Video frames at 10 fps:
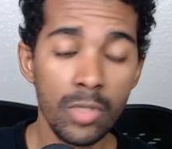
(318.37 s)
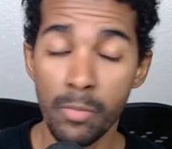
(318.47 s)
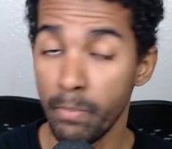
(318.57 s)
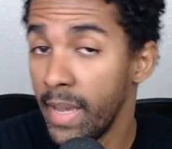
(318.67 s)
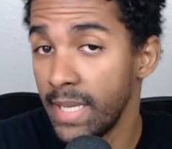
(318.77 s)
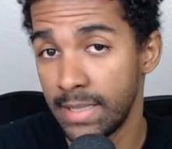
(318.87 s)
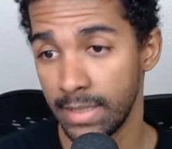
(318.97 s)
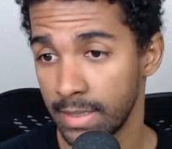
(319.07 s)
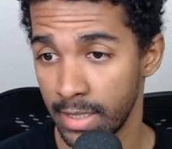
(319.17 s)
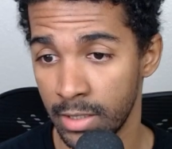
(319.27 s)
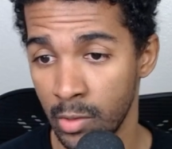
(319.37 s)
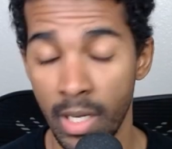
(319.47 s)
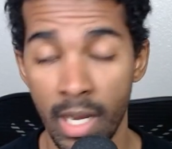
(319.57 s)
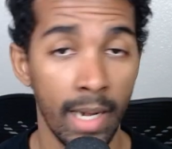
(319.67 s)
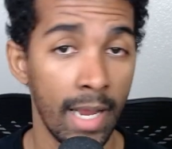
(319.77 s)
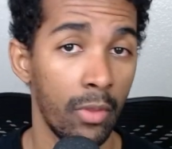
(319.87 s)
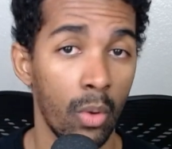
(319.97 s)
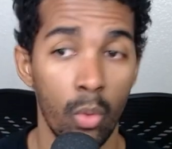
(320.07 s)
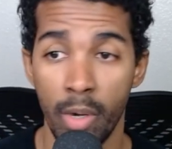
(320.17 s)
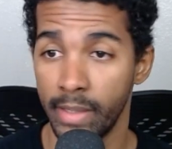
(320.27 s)
veces que estoy
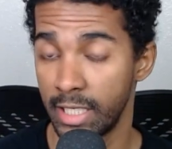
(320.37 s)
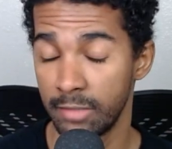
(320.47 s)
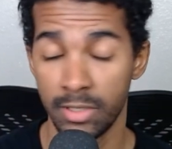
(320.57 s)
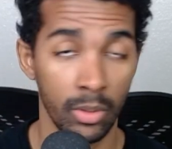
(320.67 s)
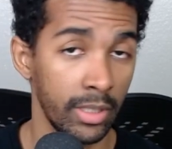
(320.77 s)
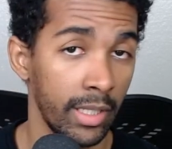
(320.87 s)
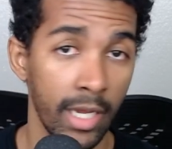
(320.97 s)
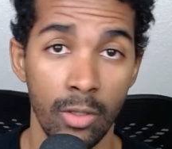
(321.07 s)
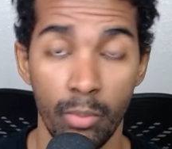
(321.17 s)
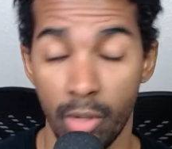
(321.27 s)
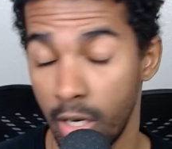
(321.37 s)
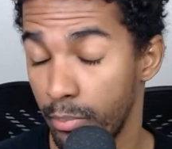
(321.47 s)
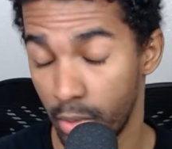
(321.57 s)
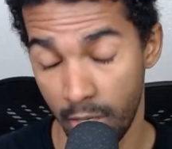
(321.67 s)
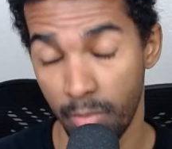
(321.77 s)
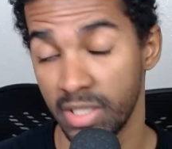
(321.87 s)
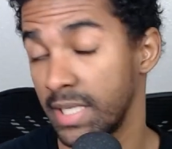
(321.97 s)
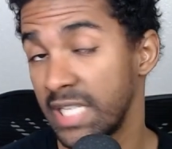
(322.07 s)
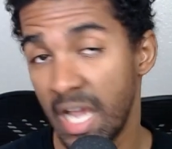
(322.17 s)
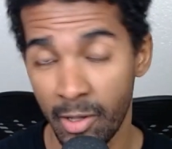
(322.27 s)
narrando una transmisión en directo, por, ejemplo,
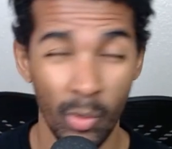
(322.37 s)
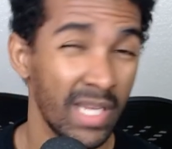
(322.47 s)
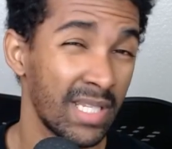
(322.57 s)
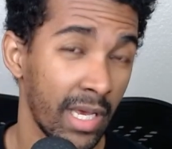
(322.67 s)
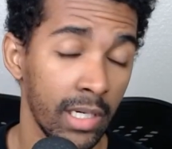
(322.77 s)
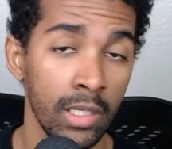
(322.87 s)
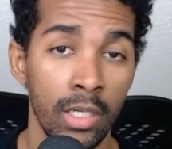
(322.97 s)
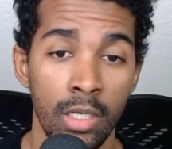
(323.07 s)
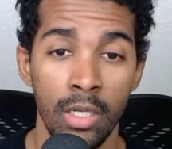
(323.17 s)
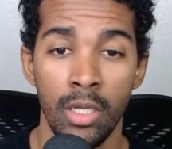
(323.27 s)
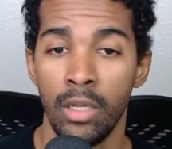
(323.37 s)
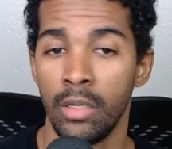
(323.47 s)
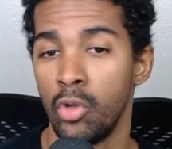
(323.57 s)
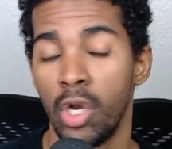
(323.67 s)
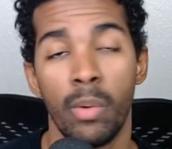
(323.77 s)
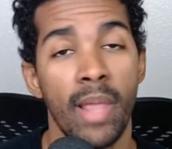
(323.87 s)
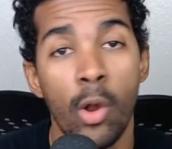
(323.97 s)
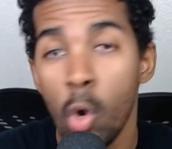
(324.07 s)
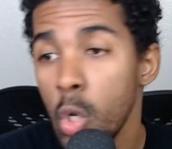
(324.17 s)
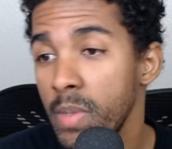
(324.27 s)
este sábado voy a estar, yo le voy a
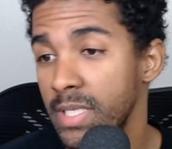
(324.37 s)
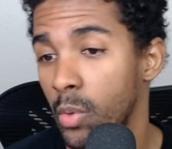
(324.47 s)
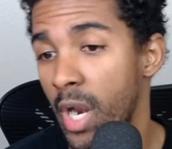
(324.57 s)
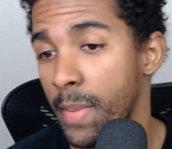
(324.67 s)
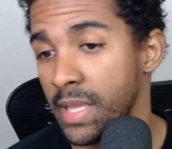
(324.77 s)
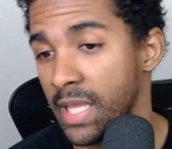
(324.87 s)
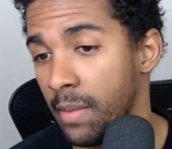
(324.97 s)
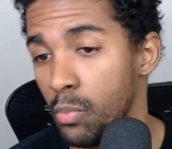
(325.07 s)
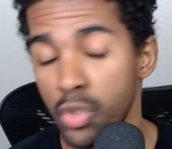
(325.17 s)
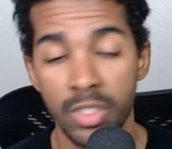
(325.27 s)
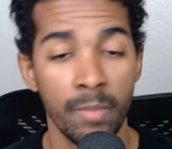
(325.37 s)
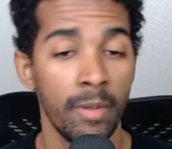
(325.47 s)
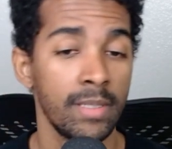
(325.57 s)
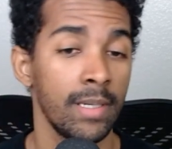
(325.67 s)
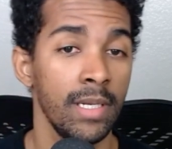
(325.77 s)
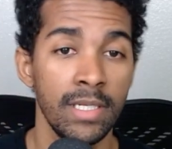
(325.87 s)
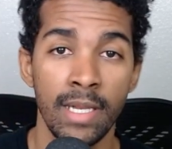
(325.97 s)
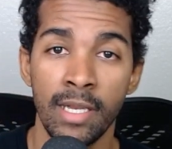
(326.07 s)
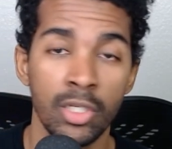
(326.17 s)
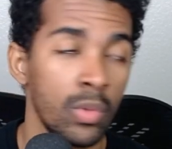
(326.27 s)
Colby, seguramente hay muchos que me van a decir, Licha,
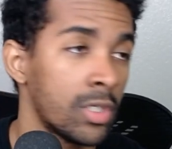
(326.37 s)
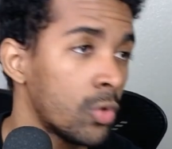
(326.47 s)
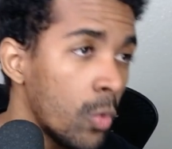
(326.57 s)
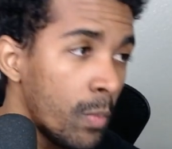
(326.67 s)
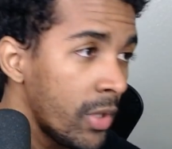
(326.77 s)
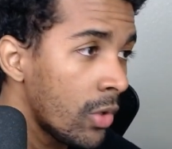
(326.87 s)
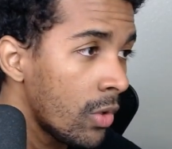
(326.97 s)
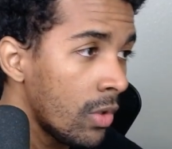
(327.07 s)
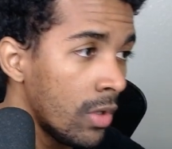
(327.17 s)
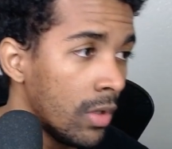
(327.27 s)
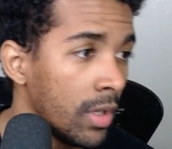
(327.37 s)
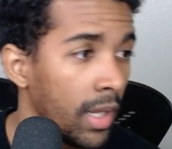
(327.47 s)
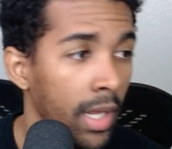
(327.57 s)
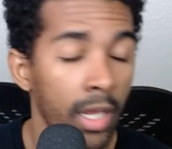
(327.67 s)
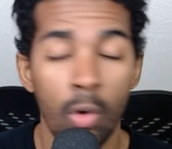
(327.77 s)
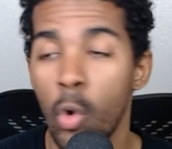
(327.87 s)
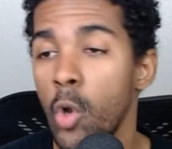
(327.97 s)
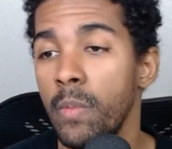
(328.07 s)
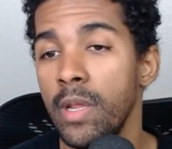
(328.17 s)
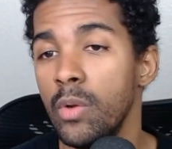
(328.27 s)
eres un estúpido, eh,
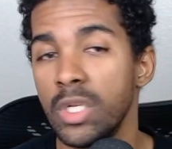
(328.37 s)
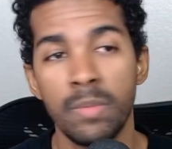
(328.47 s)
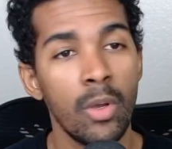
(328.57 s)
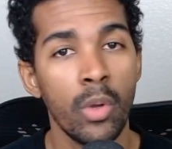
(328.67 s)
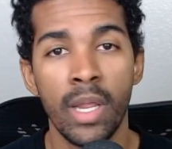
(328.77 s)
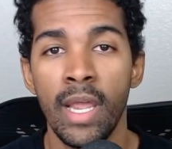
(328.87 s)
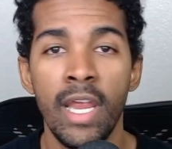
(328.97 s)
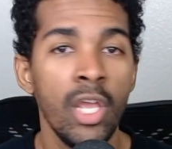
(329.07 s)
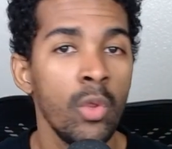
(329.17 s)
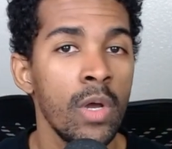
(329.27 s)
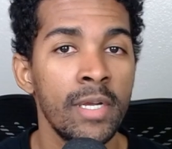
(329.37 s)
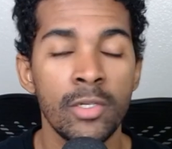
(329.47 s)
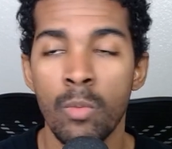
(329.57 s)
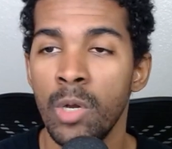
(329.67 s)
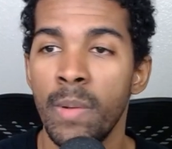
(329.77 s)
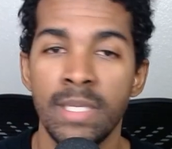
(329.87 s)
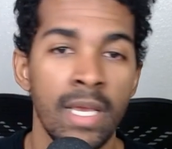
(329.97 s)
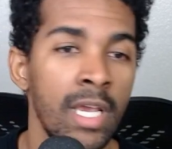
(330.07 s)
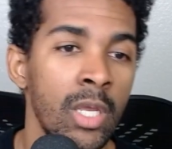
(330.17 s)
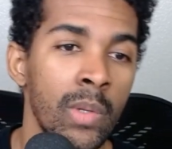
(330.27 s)
Colby no es mejor que Edwards, ¿cómo le vas
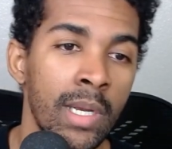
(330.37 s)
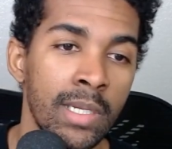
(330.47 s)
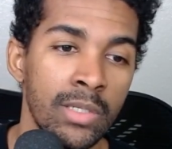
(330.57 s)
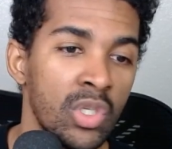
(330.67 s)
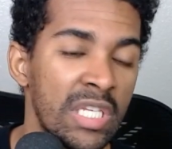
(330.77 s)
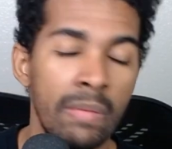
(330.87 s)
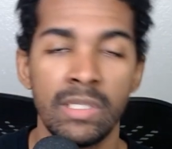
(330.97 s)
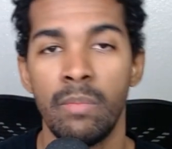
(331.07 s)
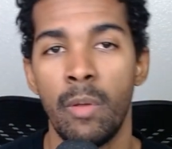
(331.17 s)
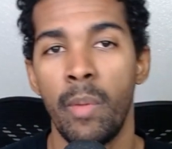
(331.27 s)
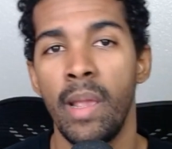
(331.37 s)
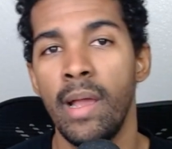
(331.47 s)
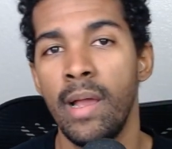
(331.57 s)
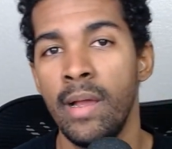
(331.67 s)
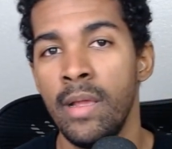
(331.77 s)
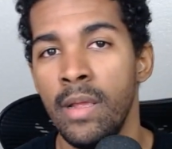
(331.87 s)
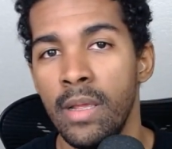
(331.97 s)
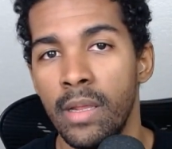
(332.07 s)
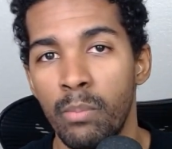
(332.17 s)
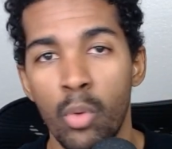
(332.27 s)
a Edwards? No sabes de MMA,
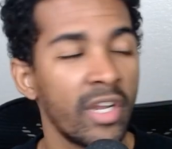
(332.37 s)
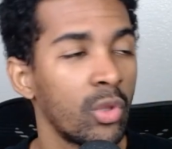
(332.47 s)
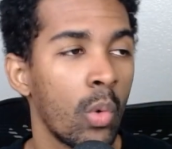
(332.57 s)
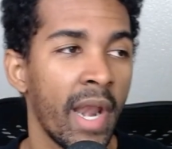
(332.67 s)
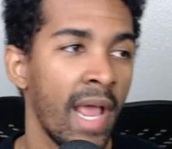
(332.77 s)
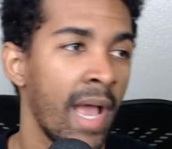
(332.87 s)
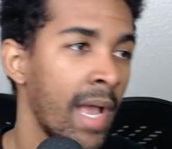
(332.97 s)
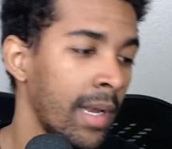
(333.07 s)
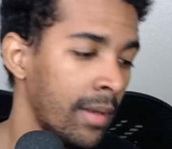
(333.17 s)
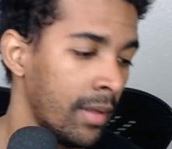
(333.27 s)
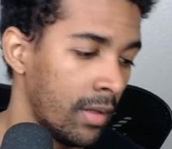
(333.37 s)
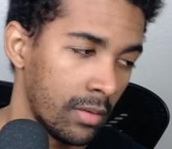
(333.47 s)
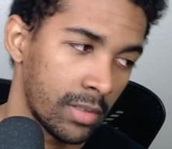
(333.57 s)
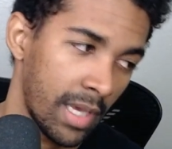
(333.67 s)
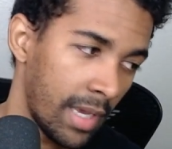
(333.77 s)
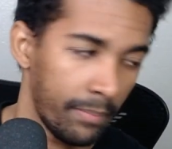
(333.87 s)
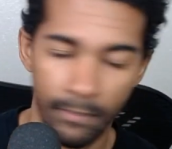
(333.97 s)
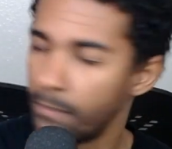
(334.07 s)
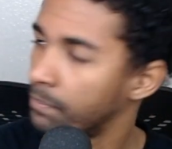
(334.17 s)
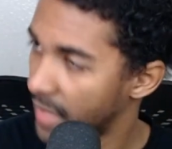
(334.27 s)
borra tu canal, o sea,
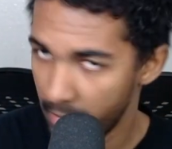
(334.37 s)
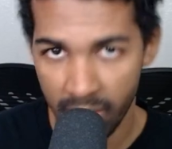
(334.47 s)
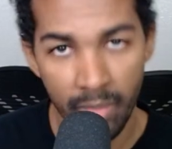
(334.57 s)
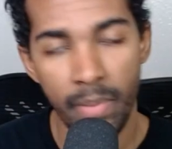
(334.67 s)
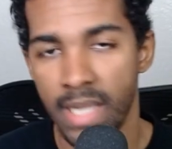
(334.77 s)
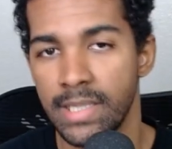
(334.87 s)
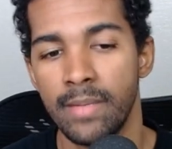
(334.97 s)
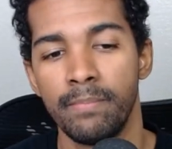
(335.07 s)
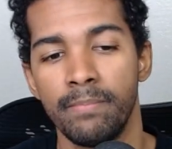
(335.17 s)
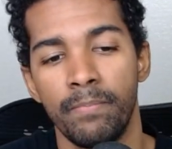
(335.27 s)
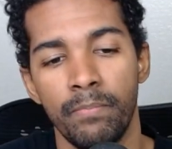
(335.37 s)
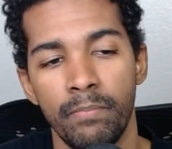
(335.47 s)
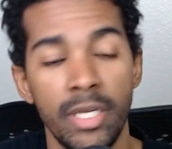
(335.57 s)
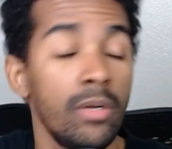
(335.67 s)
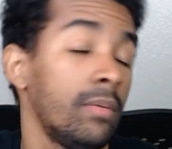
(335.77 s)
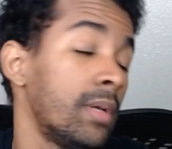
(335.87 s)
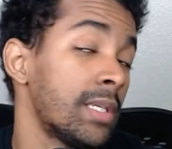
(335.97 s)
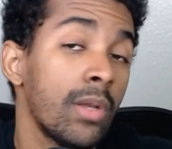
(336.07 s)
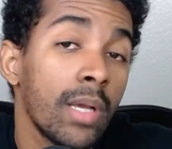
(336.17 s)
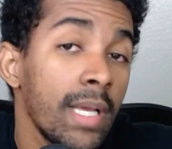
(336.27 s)
también pasa. Pero
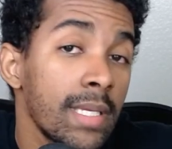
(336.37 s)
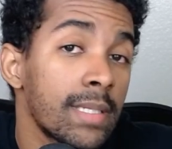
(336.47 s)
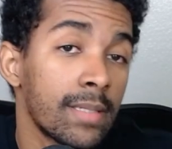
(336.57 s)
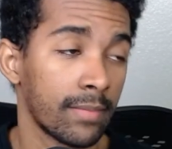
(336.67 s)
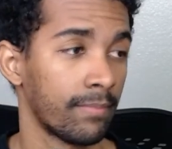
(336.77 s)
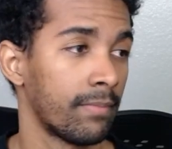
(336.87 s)
es lo que es.